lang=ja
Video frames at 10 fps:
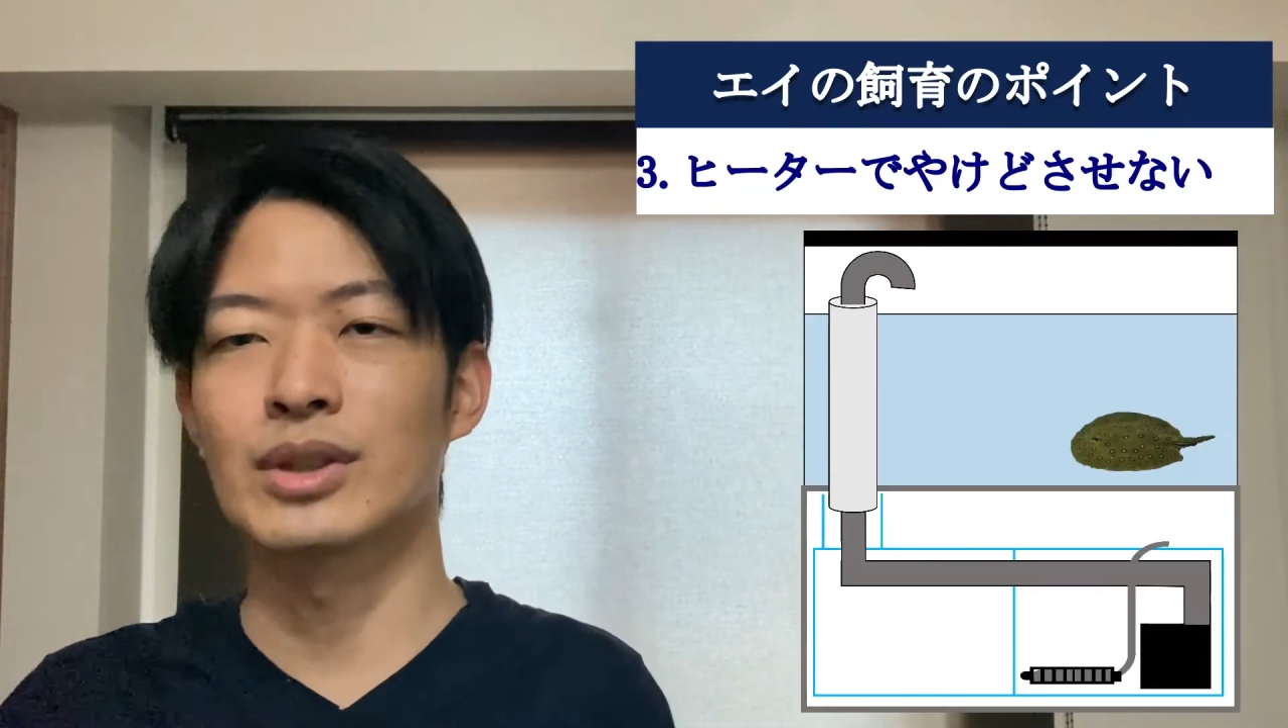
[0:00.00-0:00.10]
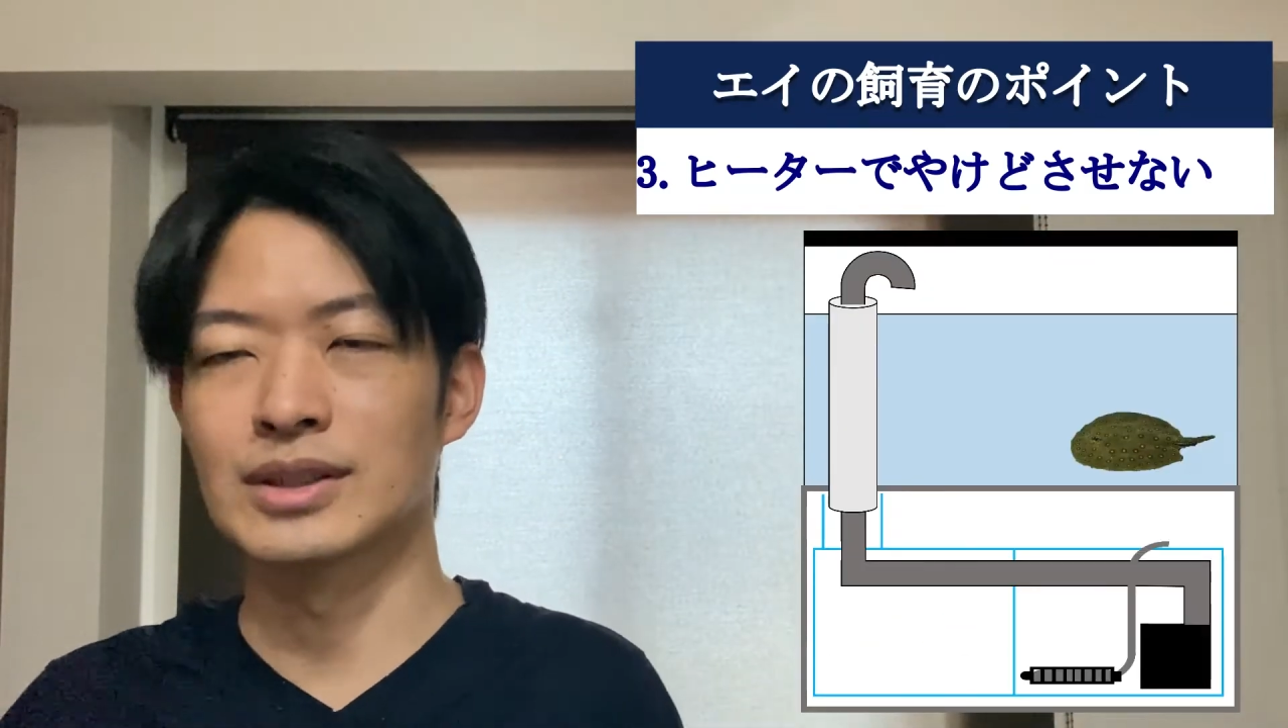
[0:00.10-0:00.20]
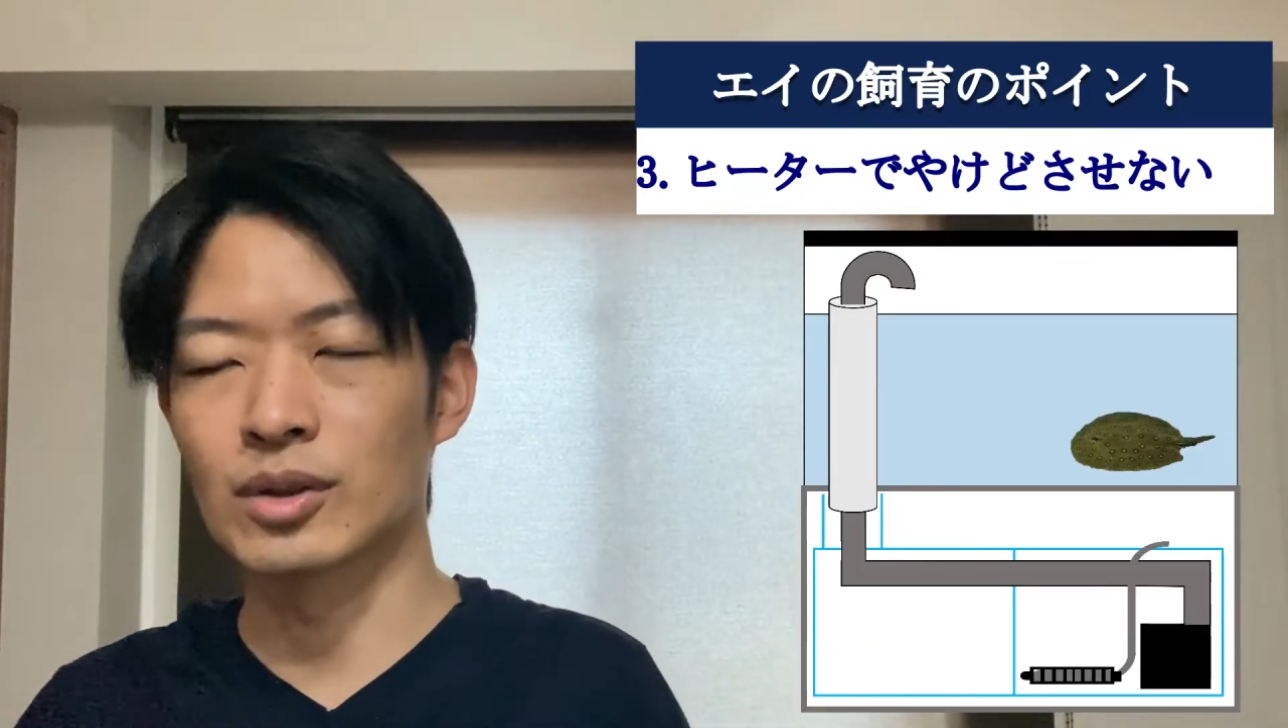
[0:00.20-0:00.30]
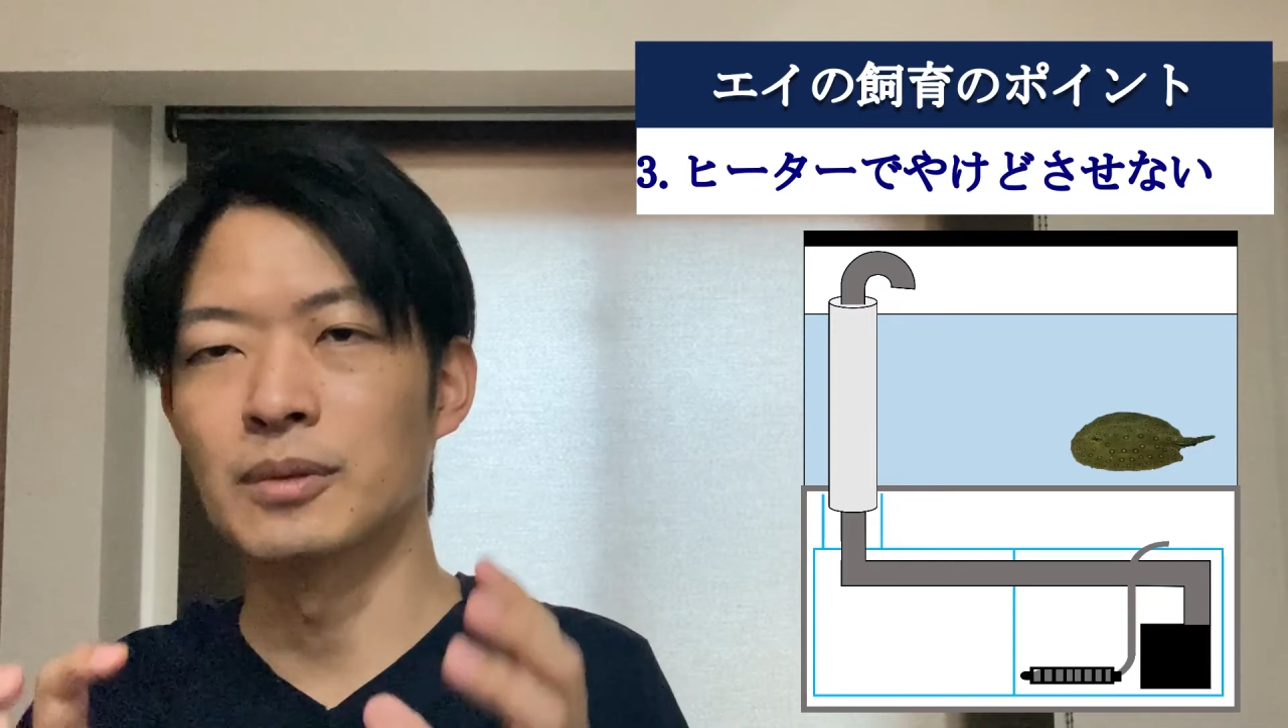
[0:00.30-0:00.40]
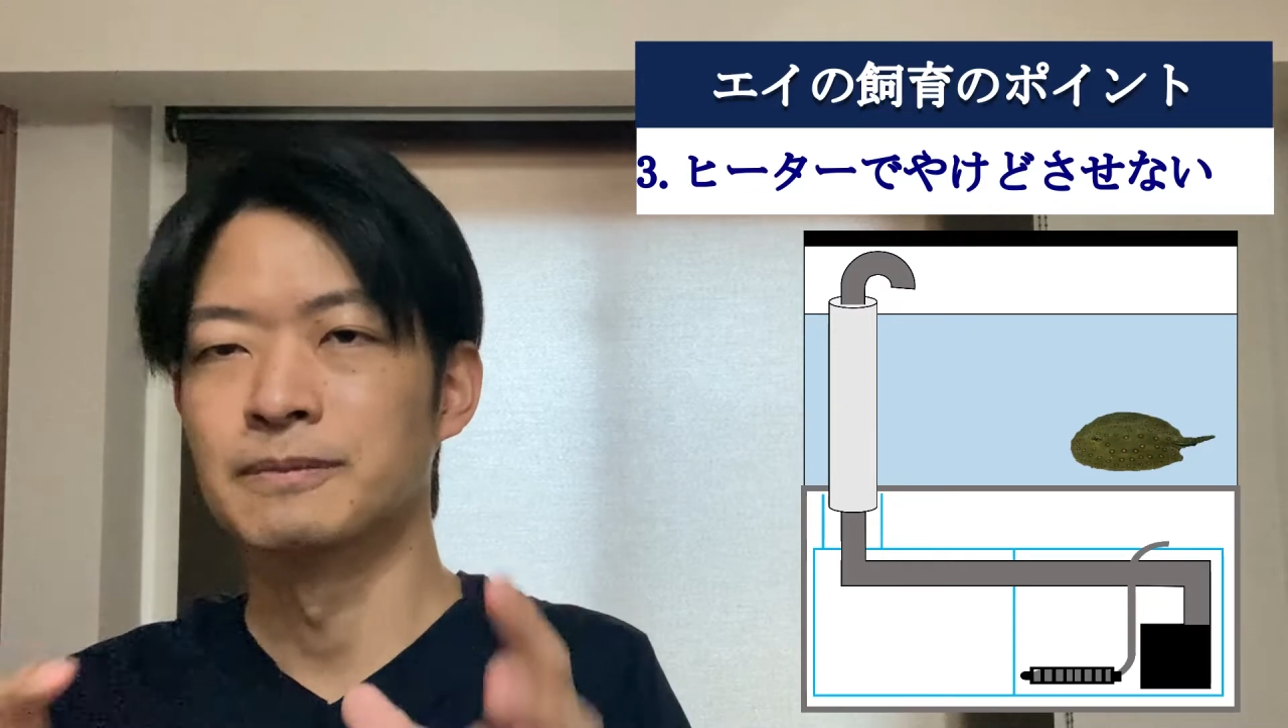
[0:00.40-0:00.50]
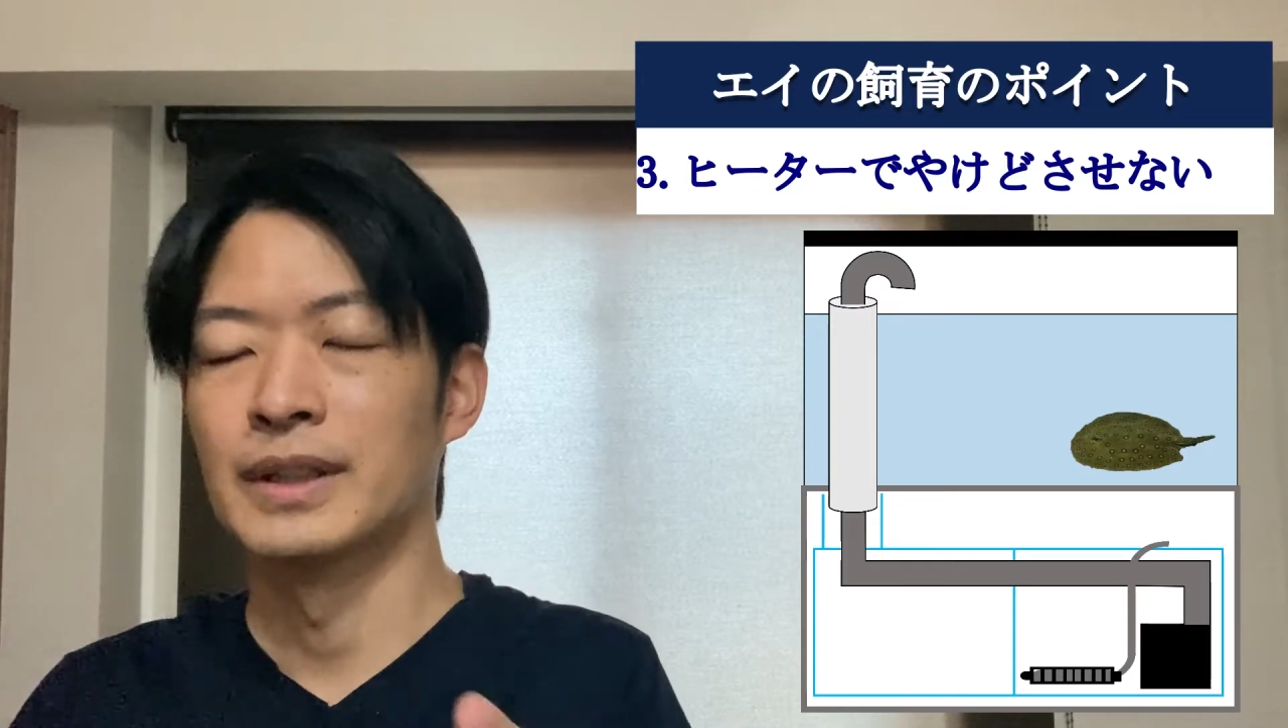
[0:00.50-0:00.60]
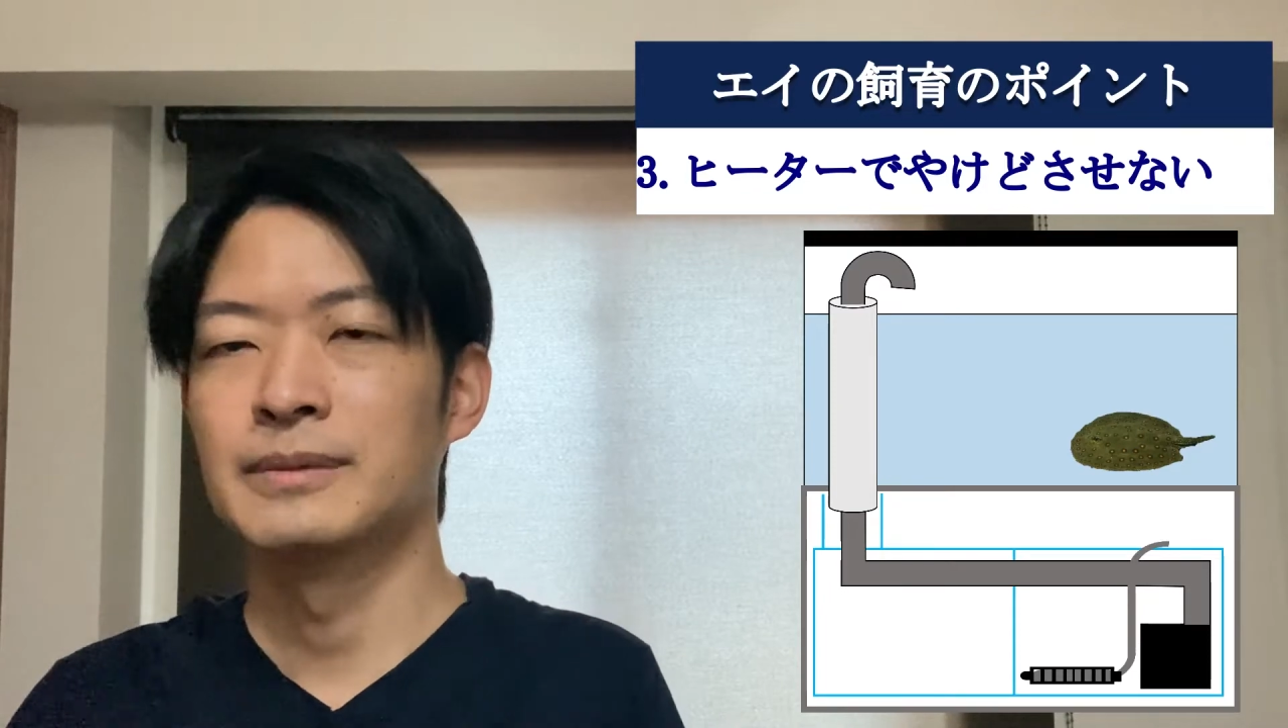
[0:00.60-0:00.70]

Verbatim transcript: にその